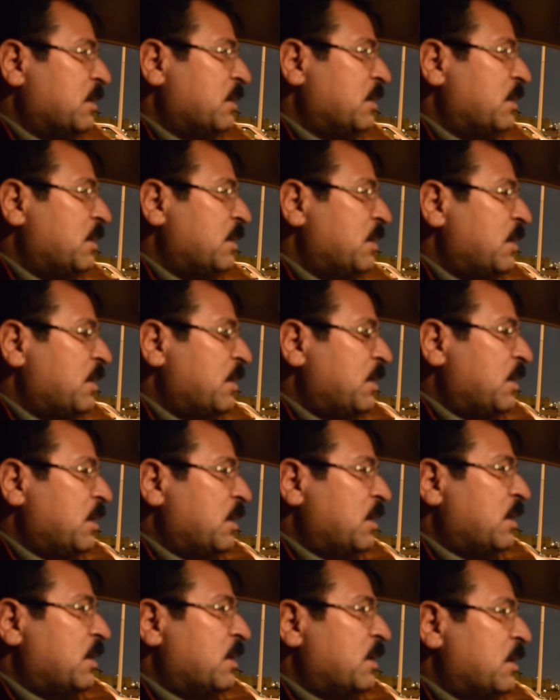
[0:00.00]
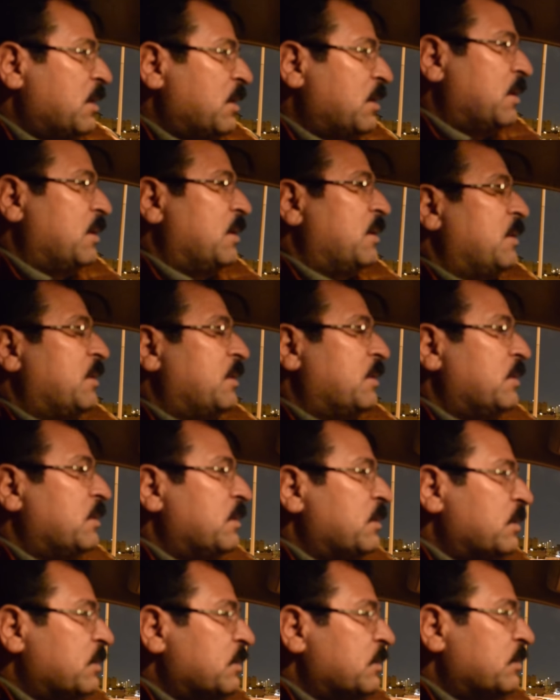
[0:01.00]
ده السؤال الثاني ما وقفتش في طريقي
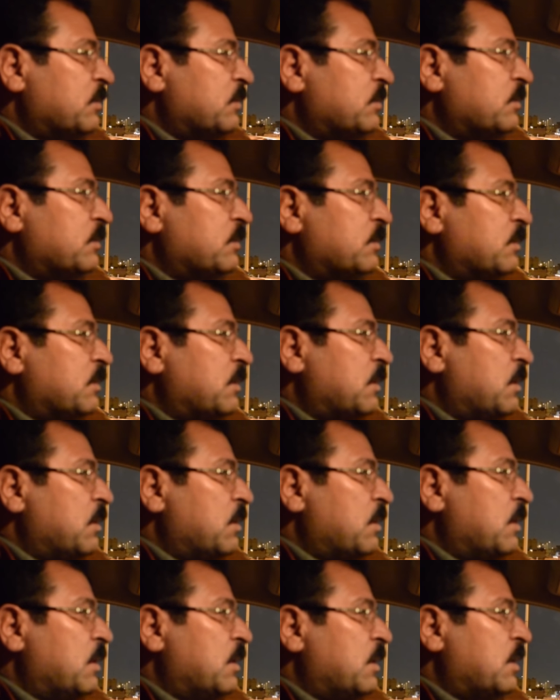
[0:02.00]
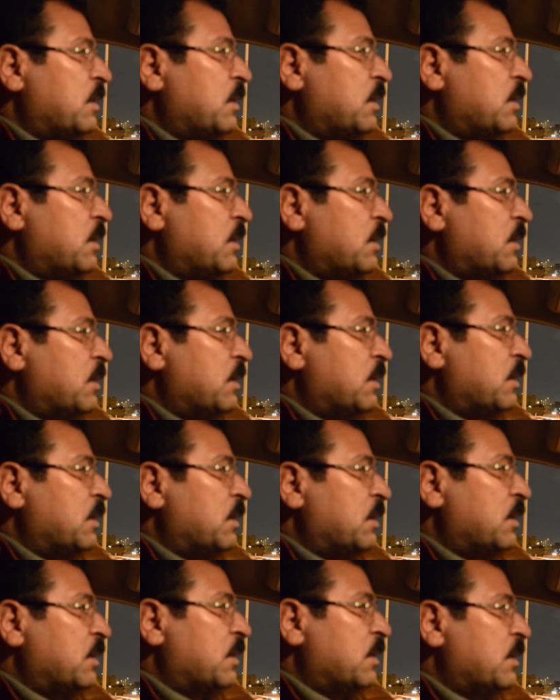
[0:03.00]
ليه؟ زي ما كل الناس بتقول
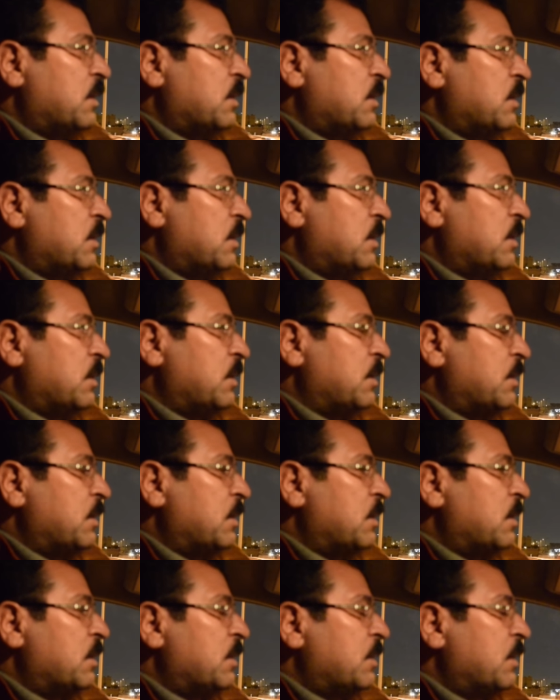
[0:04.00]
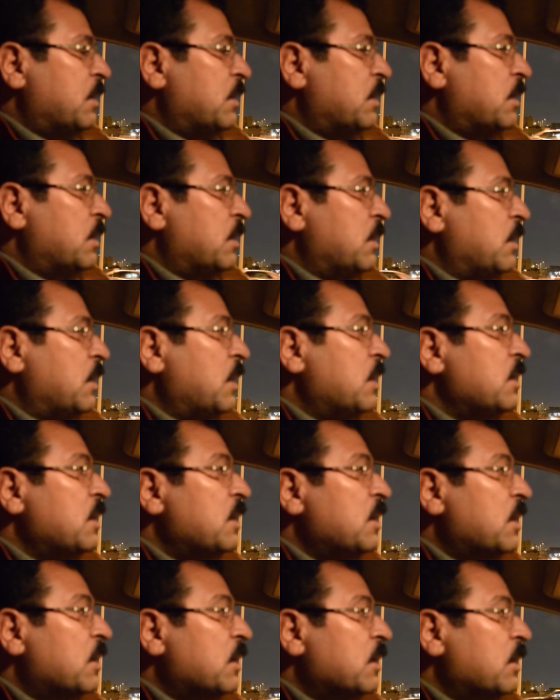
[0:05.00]
لك يعني معظم الناس لأن
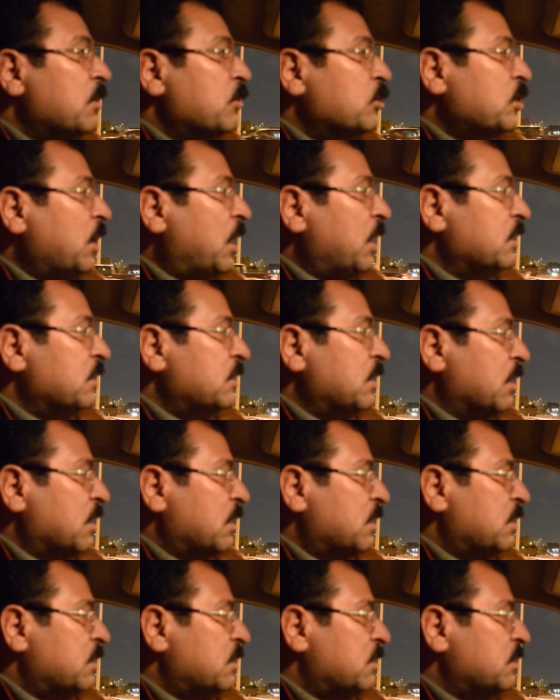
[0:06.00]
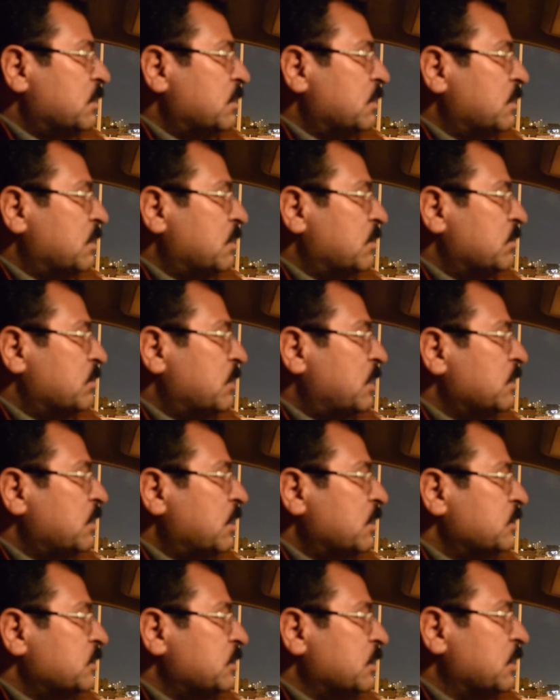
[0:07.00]
أنا راجل متحضر ما
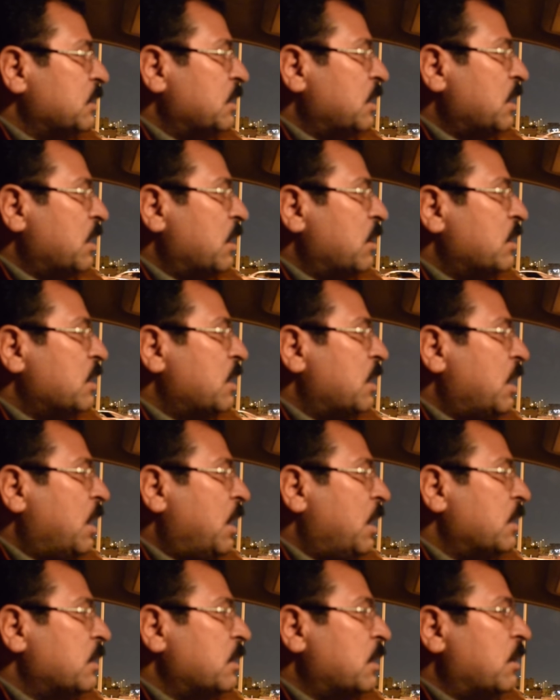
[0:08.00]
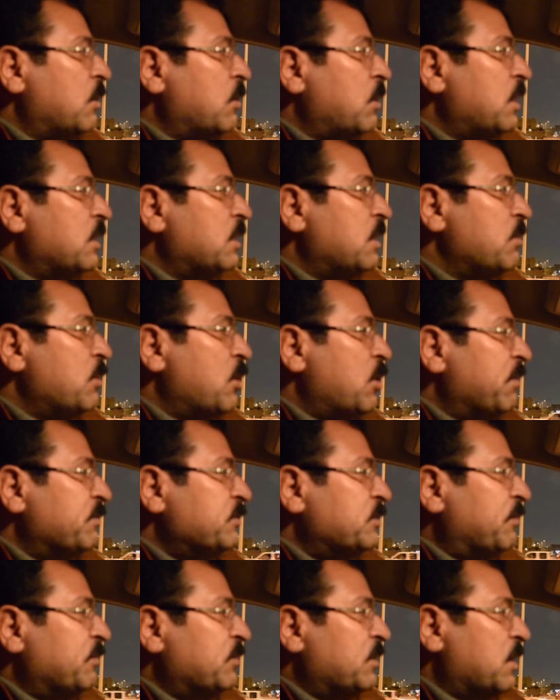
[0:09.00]
أقدرش إن أنا أنا والدي ما
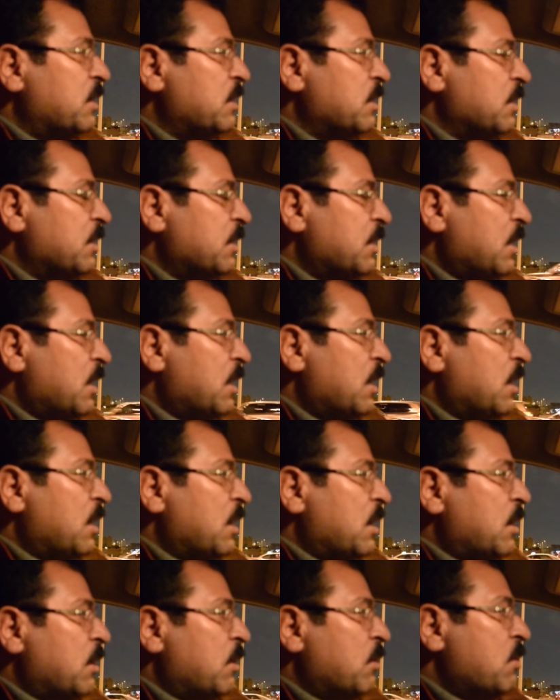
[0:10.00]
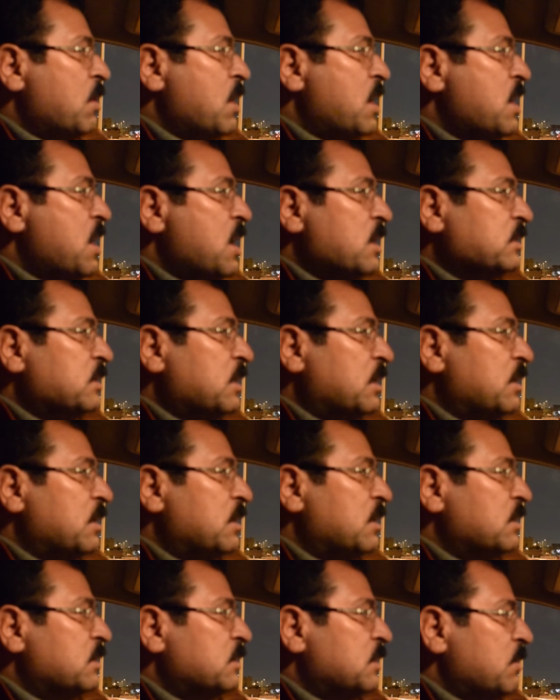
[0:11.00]
وقفش في طريقي وانا
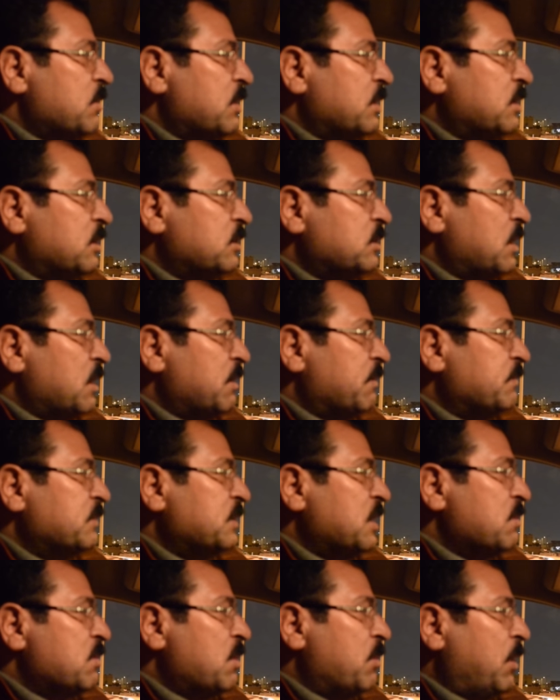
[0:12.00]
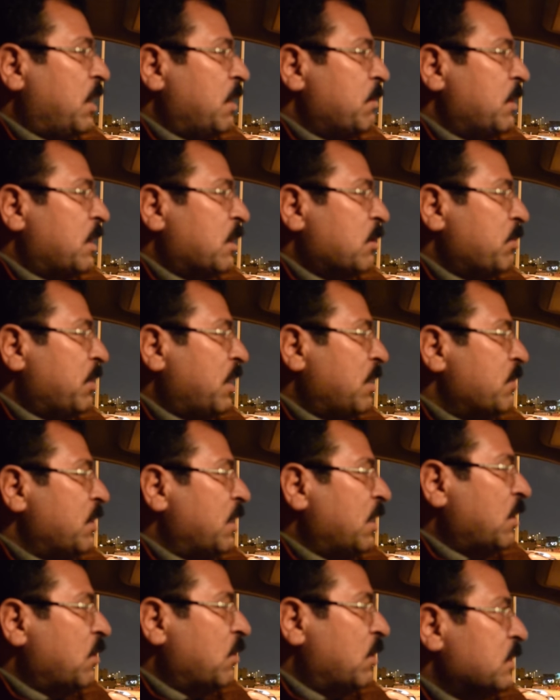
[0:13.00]
اصلا زي ما انت شايف زي ما بعاملك
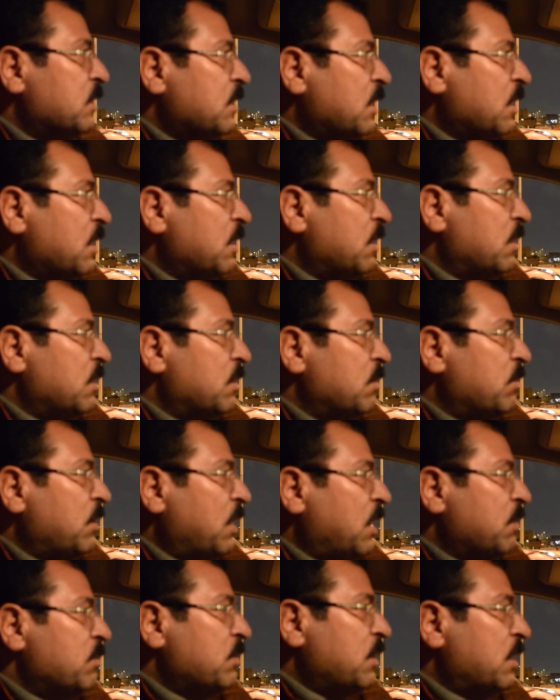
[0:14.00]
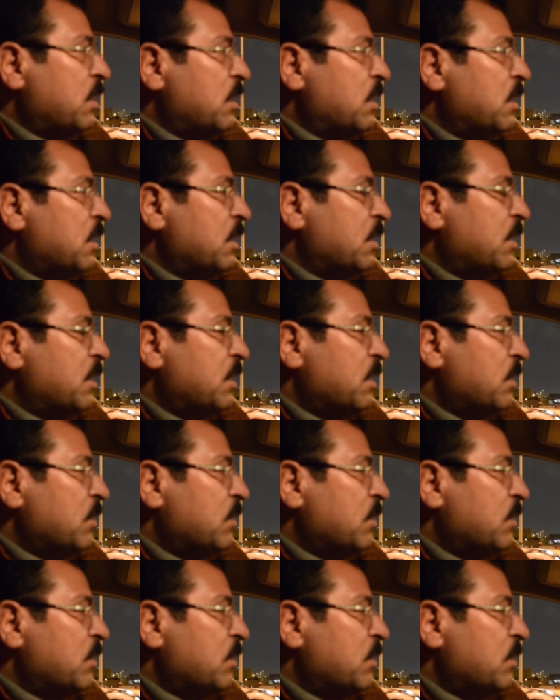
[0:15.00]
بعامل اخواتك بعامل آآ آه، آآ